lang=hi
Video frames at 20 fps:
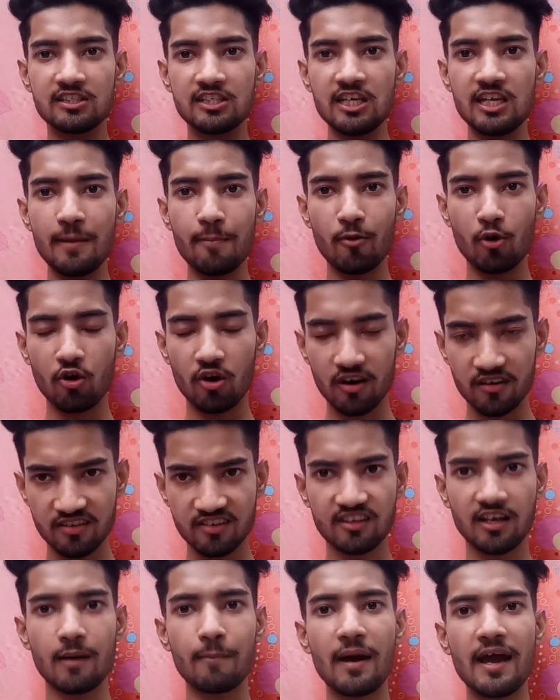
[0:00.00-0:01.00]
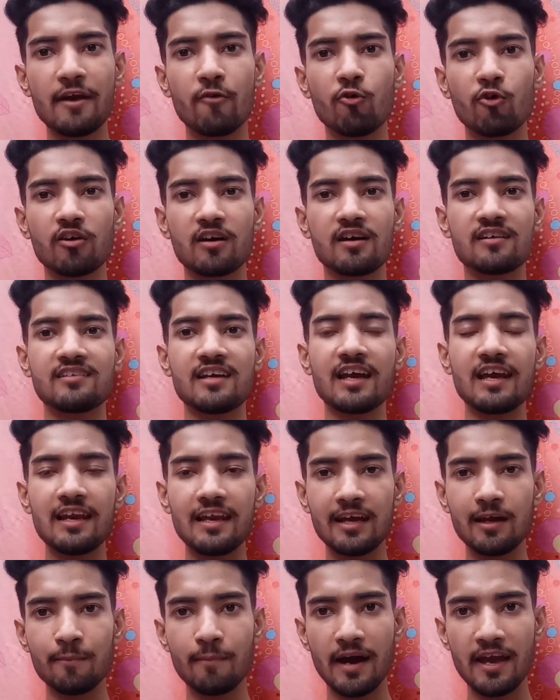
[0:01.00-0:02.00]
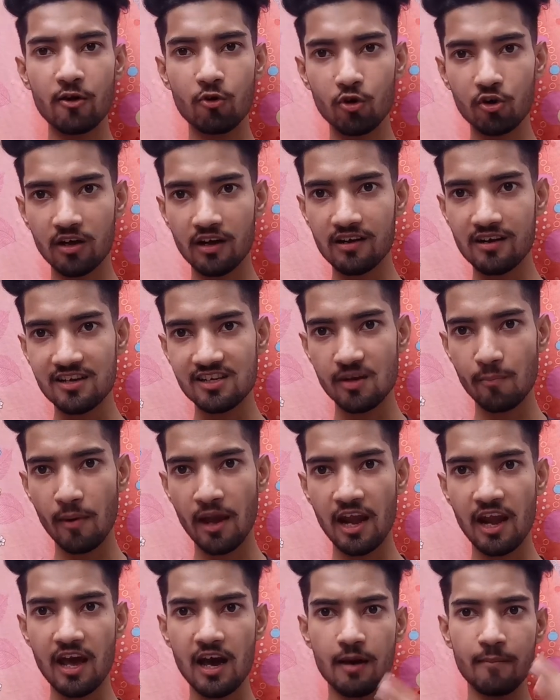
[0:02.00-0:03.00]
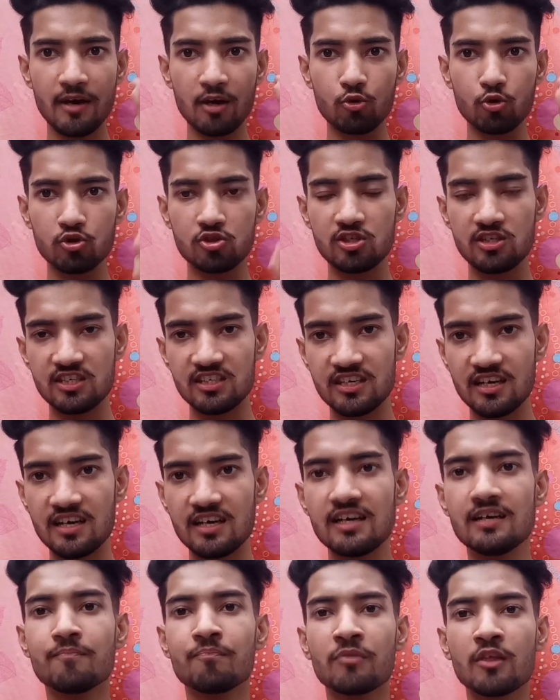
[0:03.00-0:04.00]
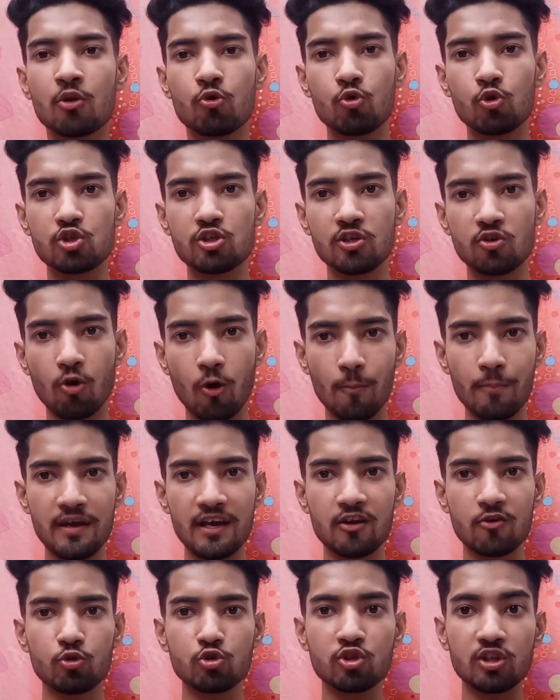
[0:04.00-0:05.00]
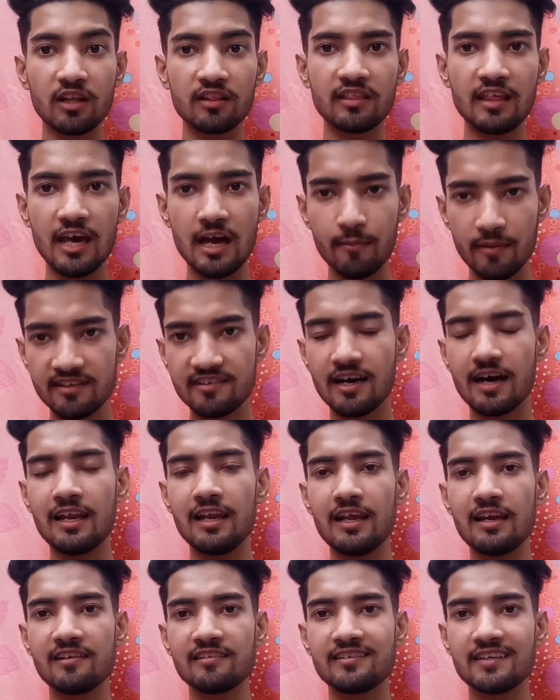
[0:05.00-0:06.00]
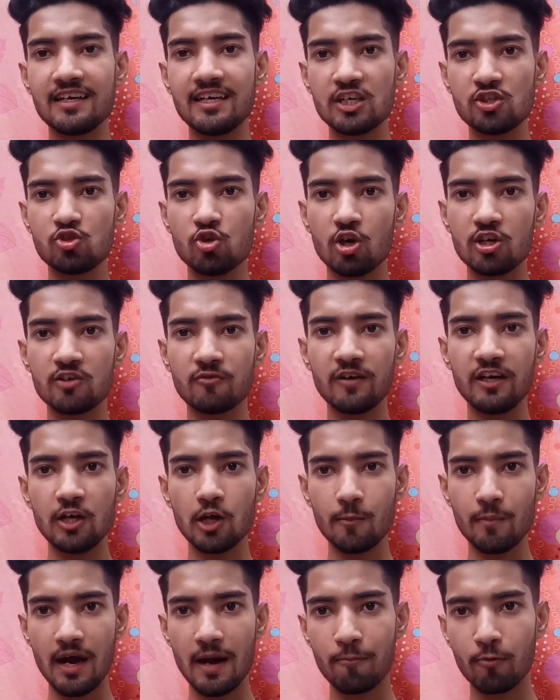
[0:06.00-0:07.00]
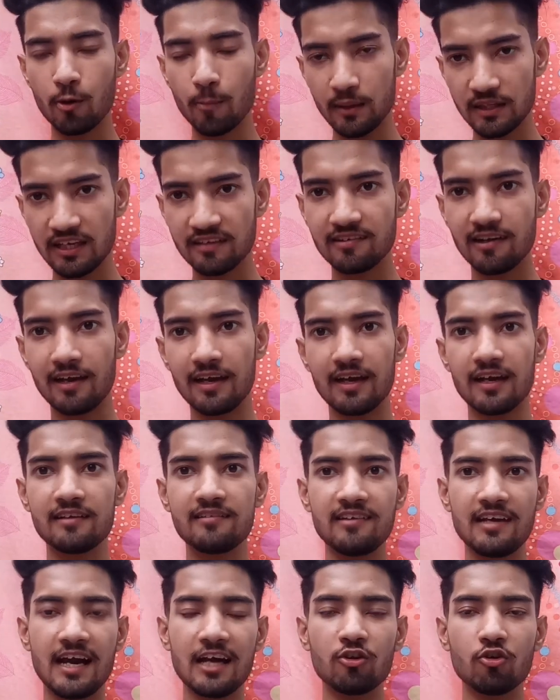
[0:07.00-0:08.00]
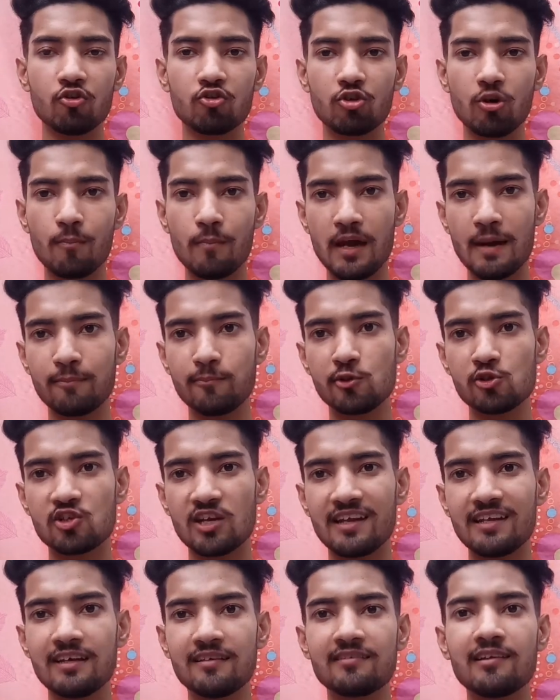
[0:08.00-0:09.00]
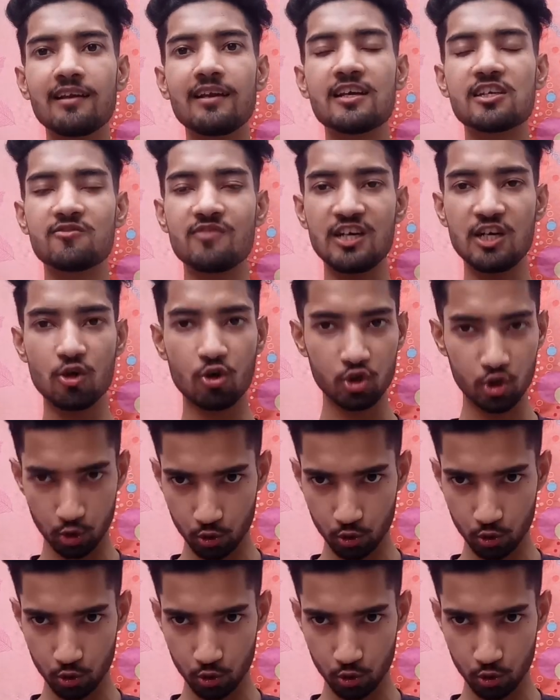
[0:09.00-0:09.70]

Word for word: चीनी प्रोडक्ट्स का बाइकआउट कर सकें लेकिन बाइकआउट करने से पहले हमें कुछ चीज़ें कुछ टॉपिक कुछ तथ्य हमें जान लेने चाहिए जो इस वीडियो में आपको पता चलेंगे जी हाँ दोस्तों मैं अब्दुल सादिक चलिए इस वीडियो को